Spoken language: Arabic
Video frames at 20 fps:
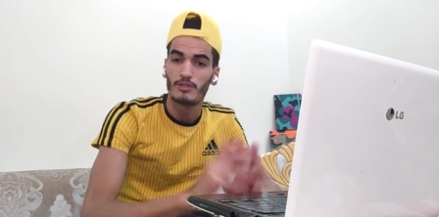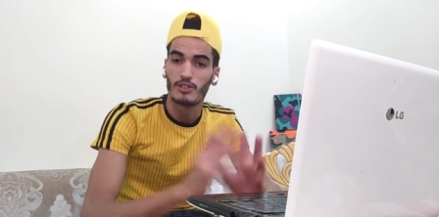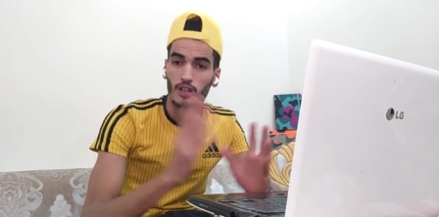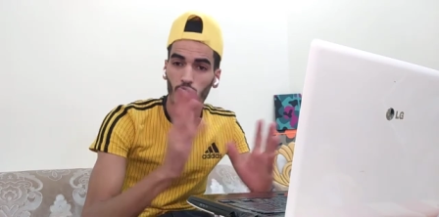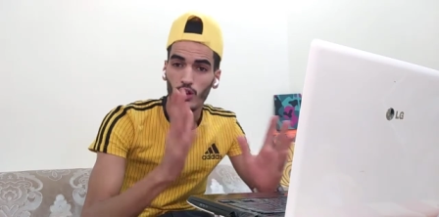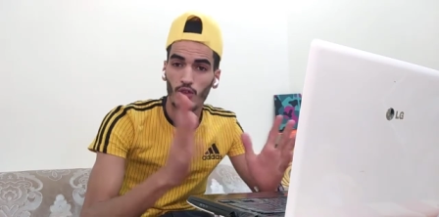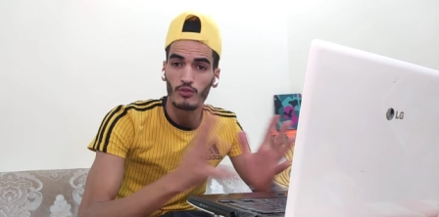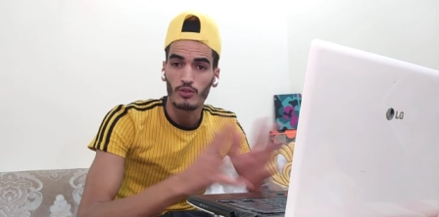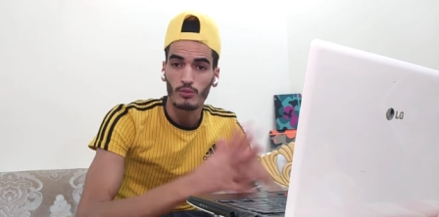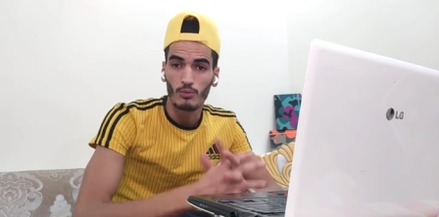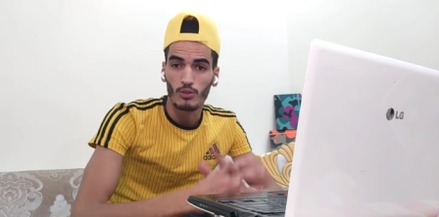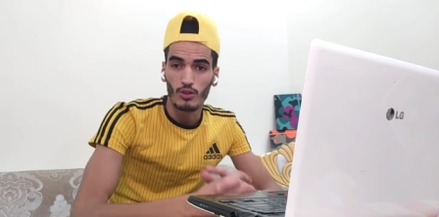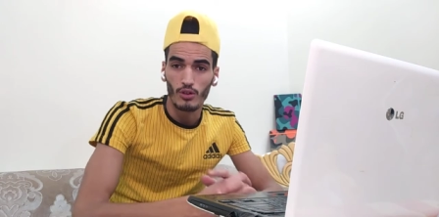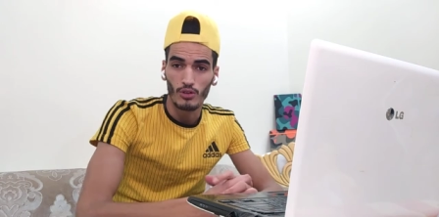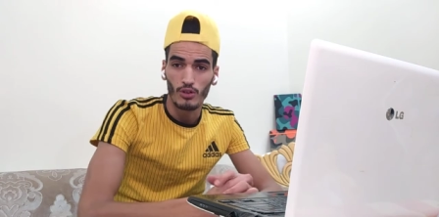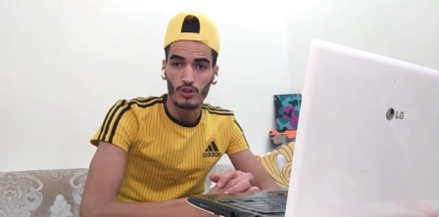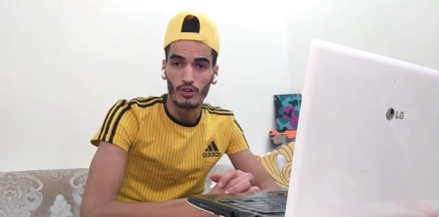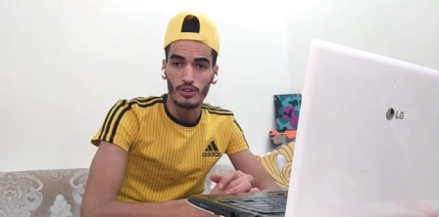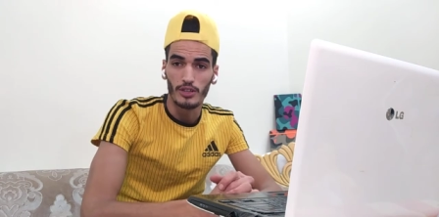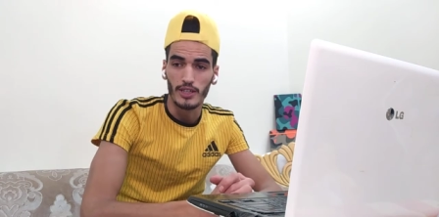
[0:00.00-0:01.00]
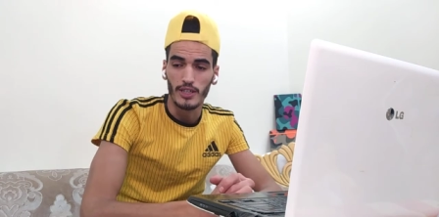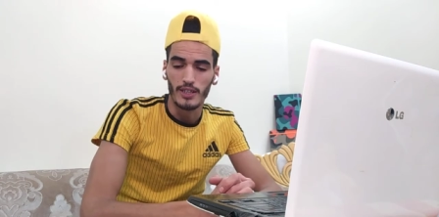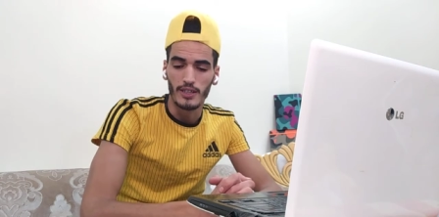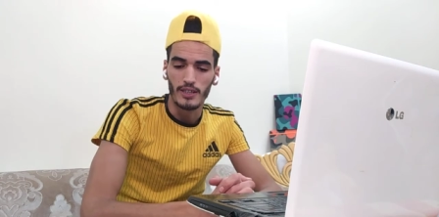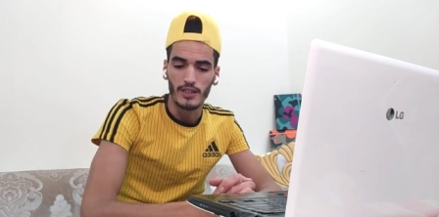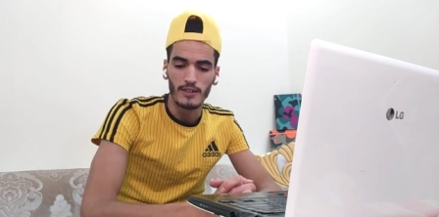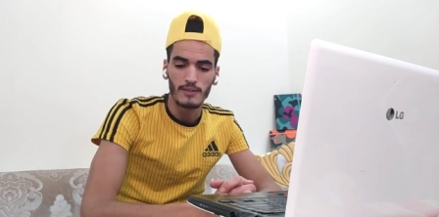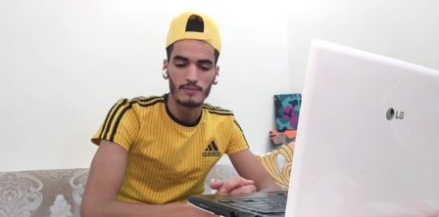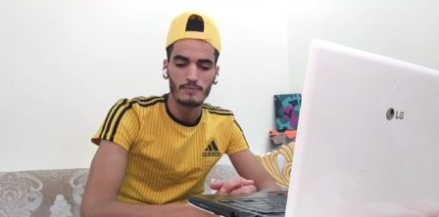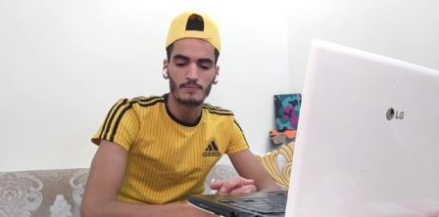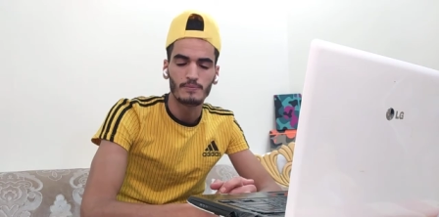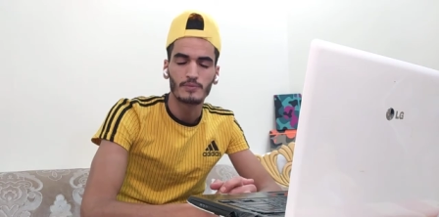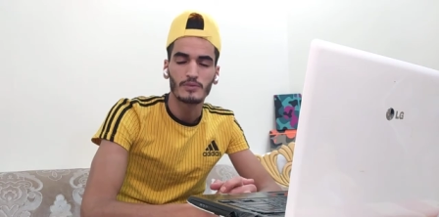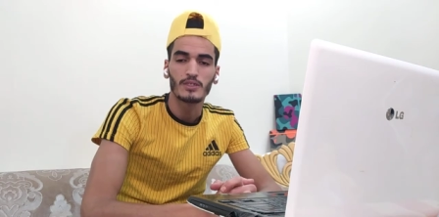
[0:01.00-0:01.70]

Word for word: ندخلوا في الموضوع ديالنا